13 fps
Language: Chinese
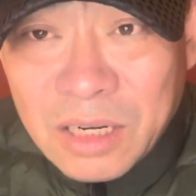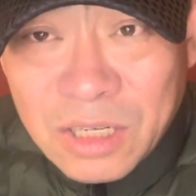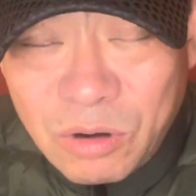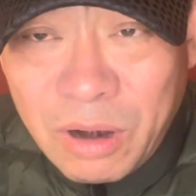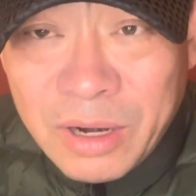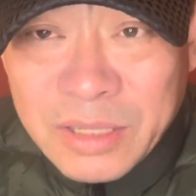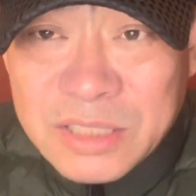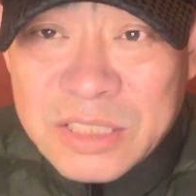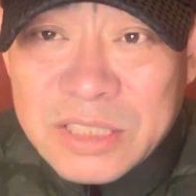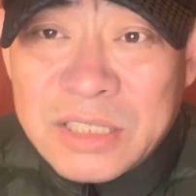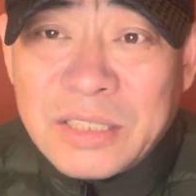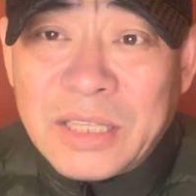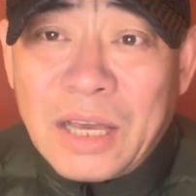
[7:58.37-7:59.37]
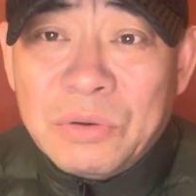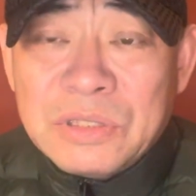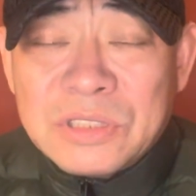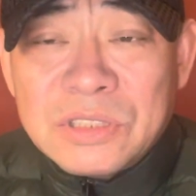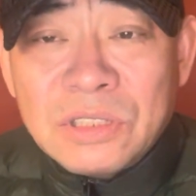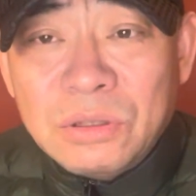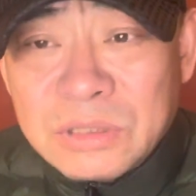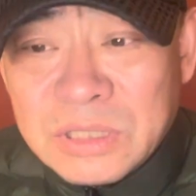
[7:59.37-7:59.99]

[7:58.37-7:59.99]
六二零七七人大会之后